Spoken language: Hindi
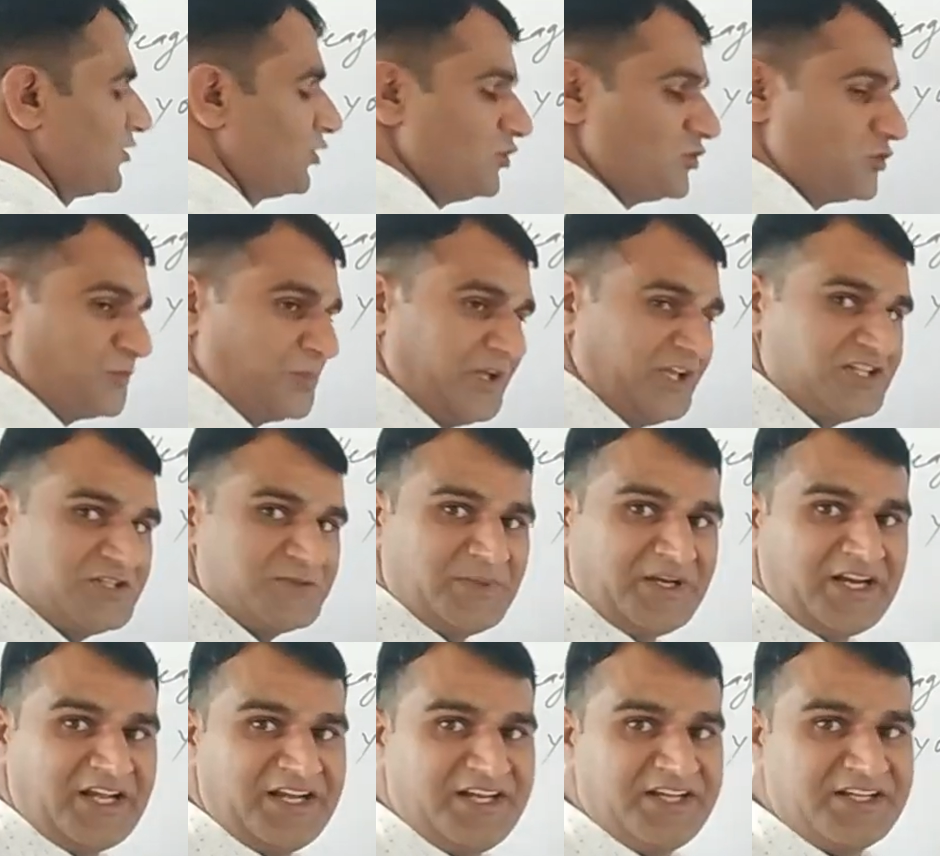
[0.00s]
तो स्पीच
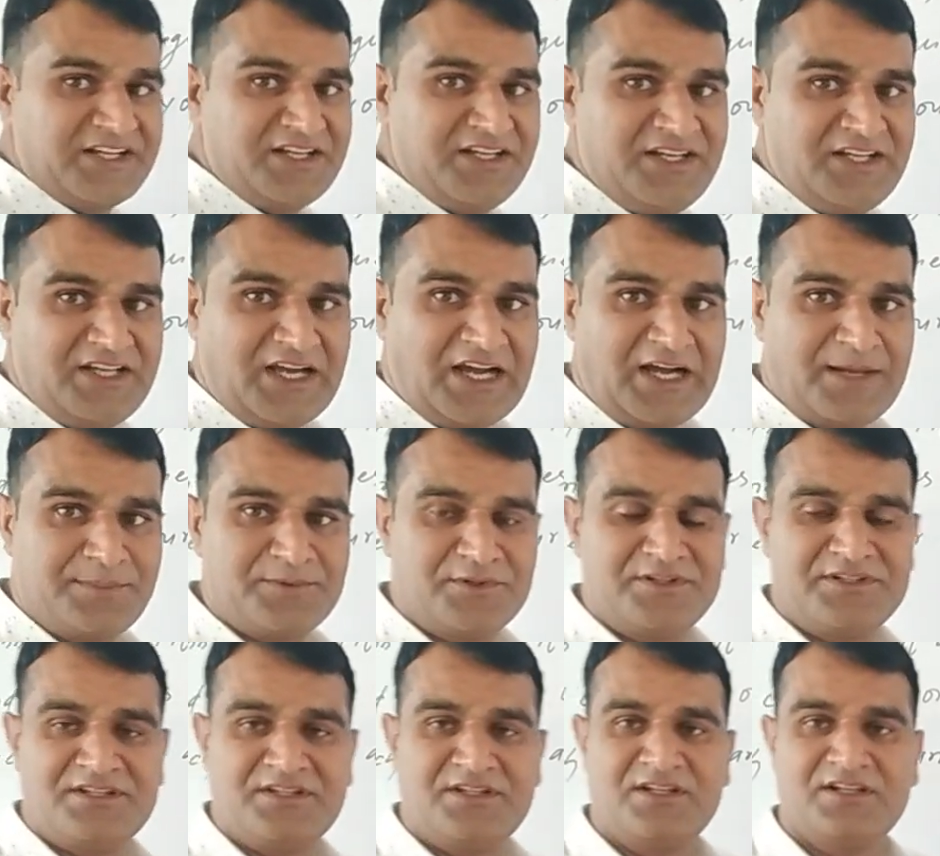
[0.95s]
बनाने के लिए
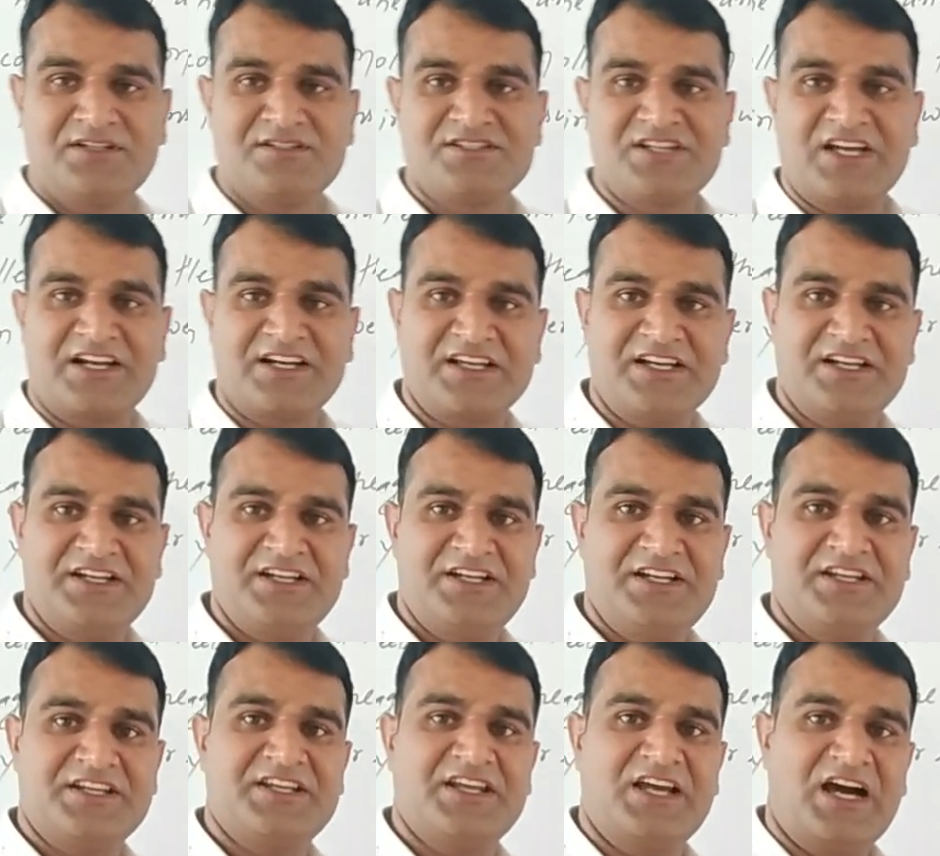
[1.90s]
आपने जानकारी
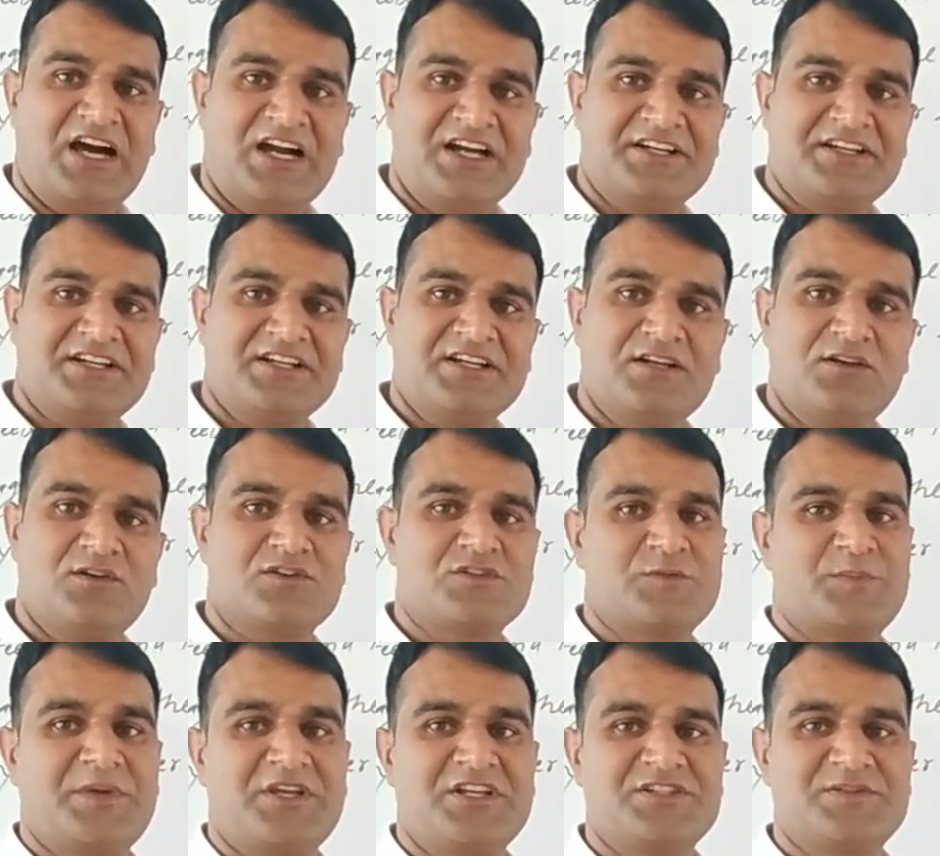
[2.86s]
ली कि आर्टिकल और
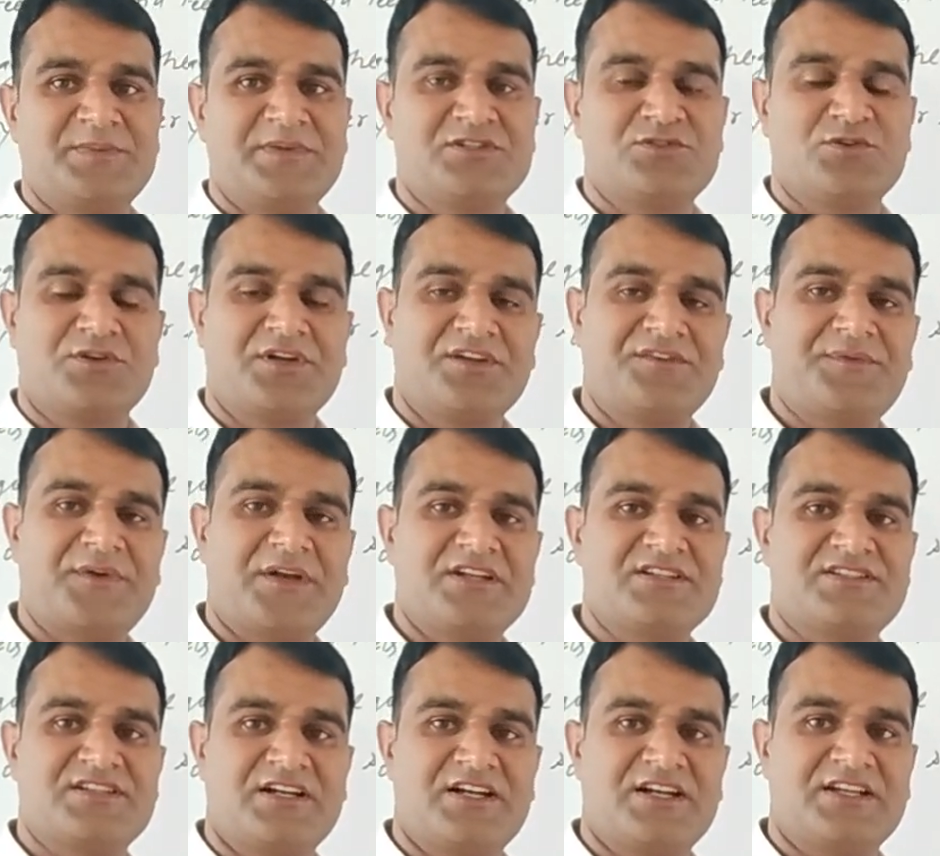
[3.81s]
स्पीच में जो
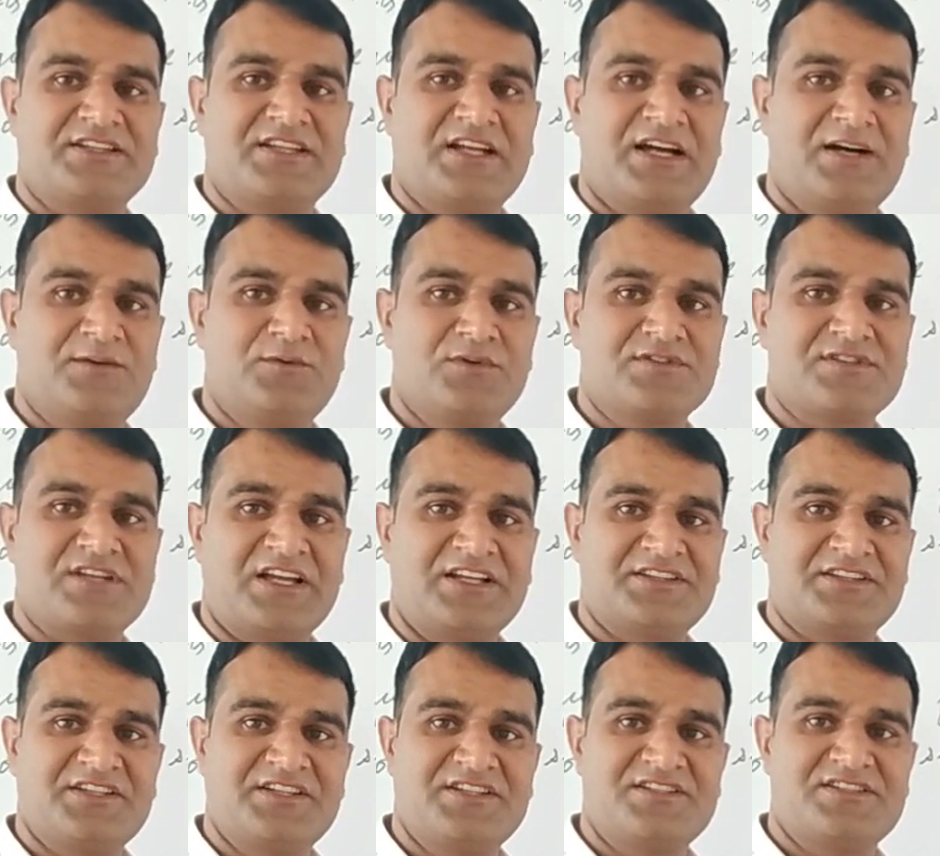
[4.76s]
डिफरेंस चल रहा था वो
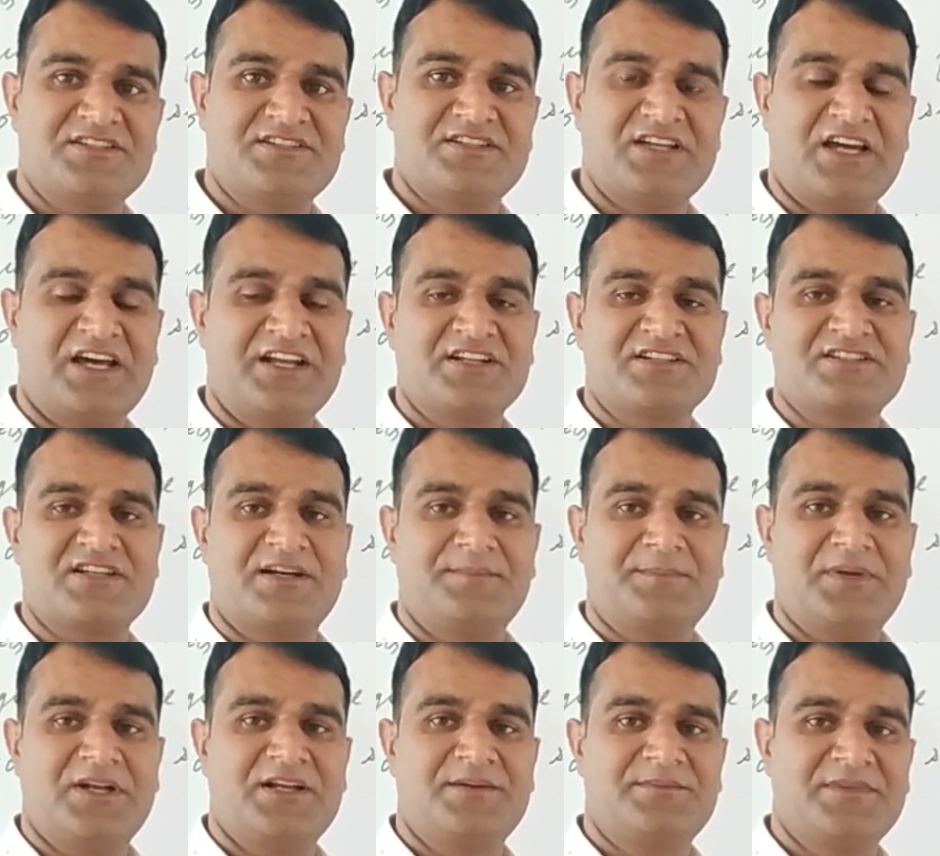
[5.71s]
शायद तीन से चार
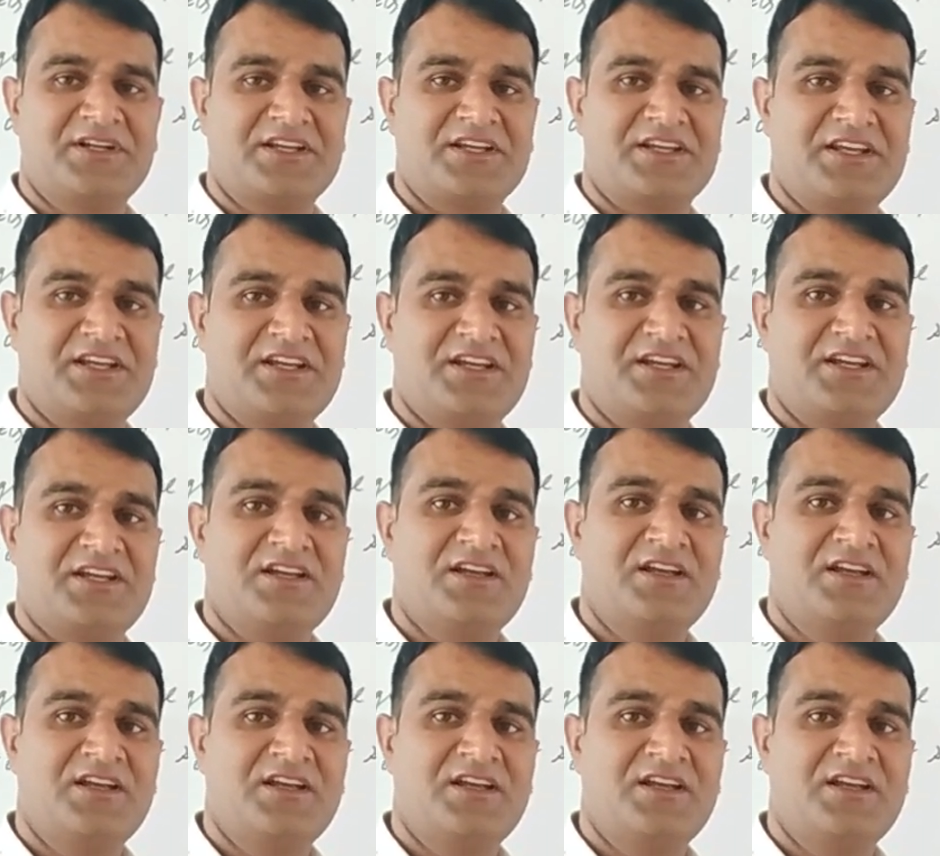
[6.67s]
एग्जाम्पल हमने किए